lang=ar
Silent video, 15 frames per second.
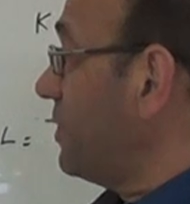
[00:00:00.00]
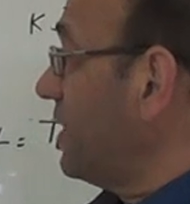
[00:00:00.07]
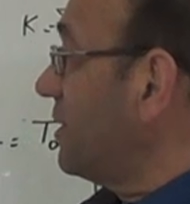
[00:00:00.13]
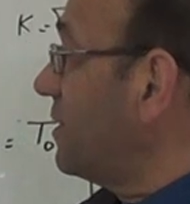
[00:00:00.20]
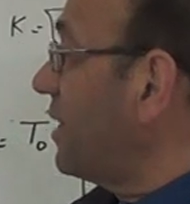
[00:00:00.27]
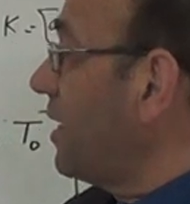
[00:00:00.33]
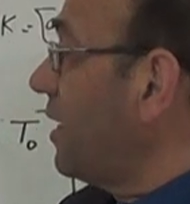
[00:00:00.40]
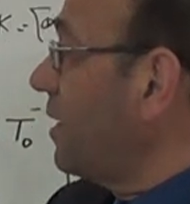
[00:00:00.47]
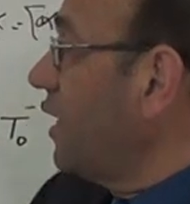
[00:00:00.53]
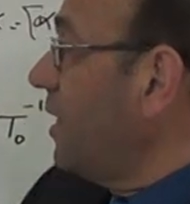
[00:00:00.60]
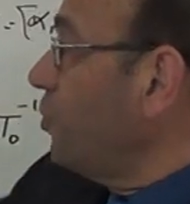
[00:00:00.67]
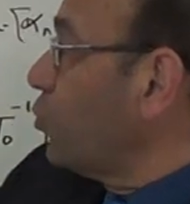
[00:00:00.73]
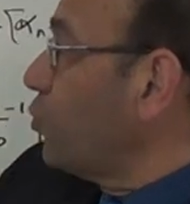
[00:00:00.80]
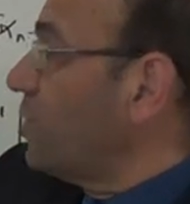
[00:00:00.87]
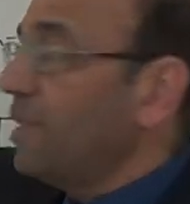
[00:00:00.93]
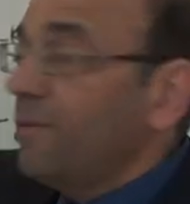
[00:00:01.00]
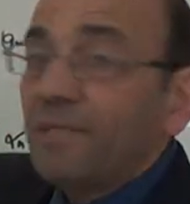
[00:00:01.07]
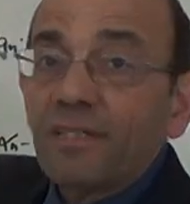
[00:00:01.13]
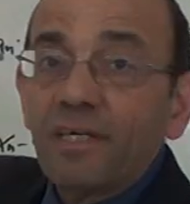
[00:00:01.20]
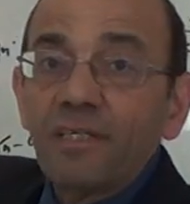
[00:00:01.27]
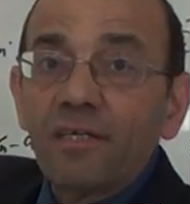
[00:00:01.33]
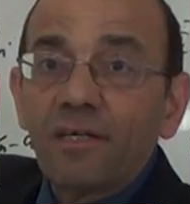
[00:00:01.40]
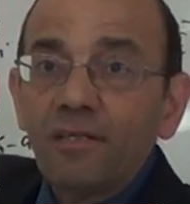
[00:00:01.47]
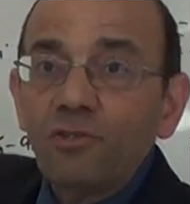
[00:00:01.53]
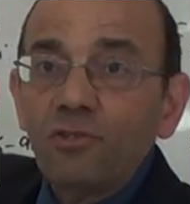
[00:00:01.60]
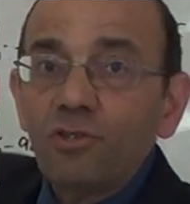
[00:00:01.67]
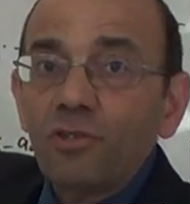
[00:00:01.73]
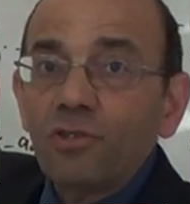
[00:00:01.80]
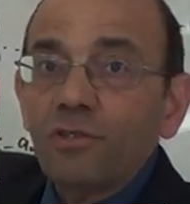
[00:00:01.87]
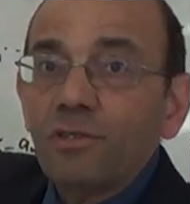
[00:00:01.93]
بدنا نطلع لاحظوا سي ما تغيرتش